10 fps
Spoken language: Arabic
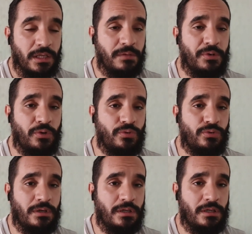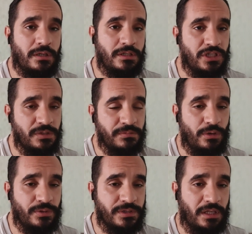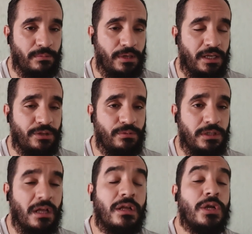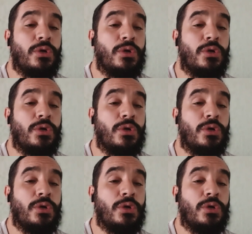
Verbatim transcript: كيما نقولوا آه، الجسم تاعو يستقبل الادويه